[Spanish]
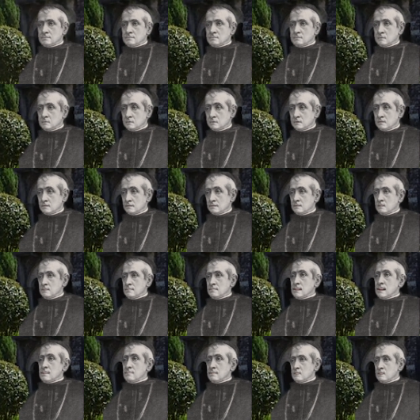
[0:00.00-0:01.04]
Un año
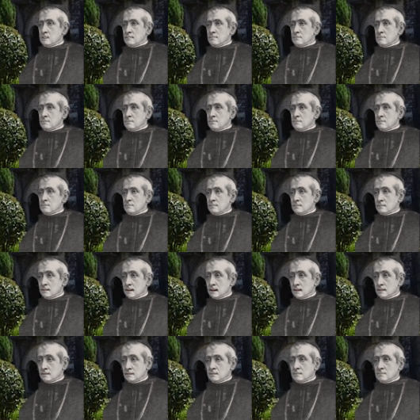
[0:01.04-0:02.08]
después, el
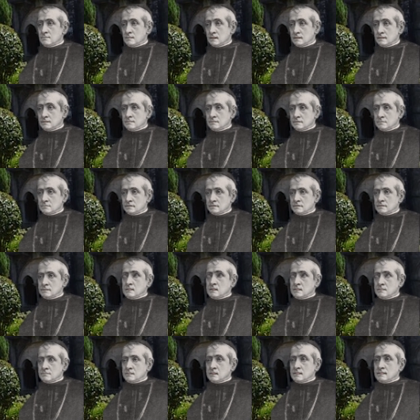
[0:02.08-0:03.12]
gobierno me
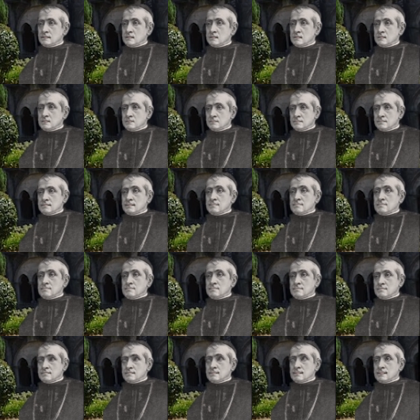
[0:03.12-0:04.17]
presentó para el obispado
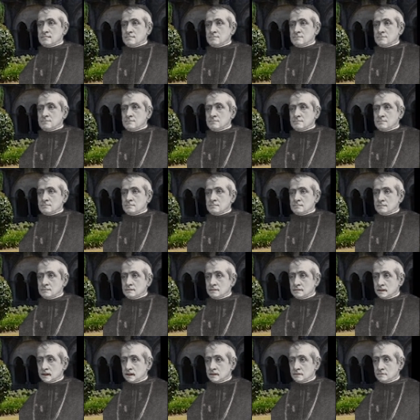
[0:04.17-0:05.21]
de Tui, y
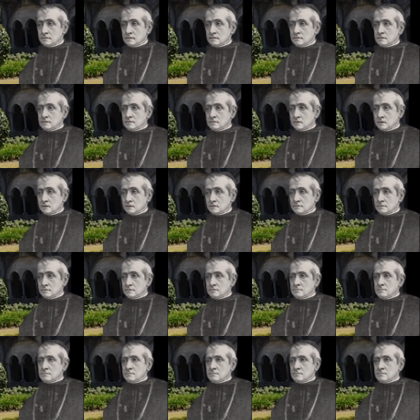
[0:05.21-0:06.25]
se volvió a repetir lo
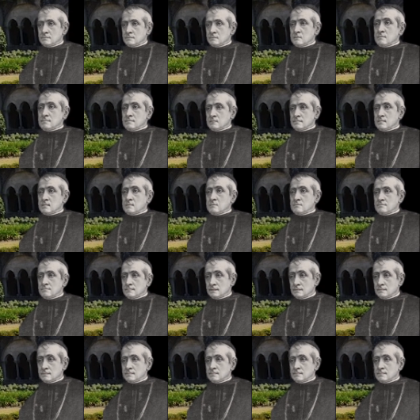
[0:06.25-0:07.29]
mismo, pero esta vez
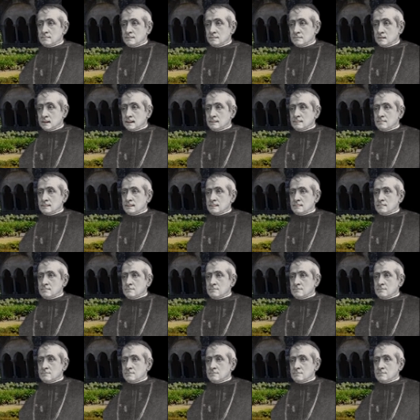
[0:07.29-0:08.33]
con un pequeño matiz.
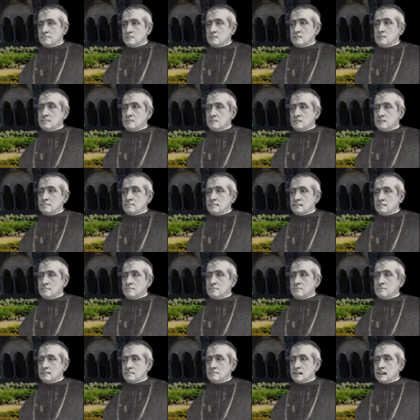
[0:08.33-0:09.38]
Sí se me
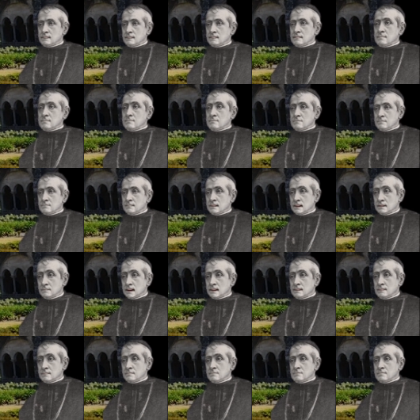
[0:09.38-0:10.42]
podía confiar una
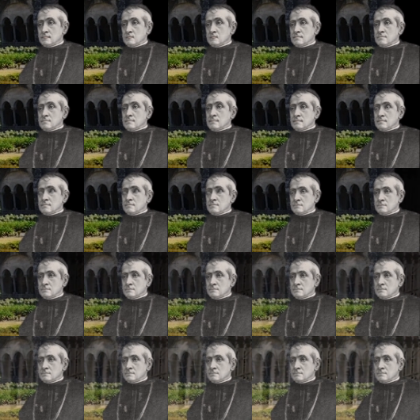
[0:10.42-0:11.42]
diócesis pequeña.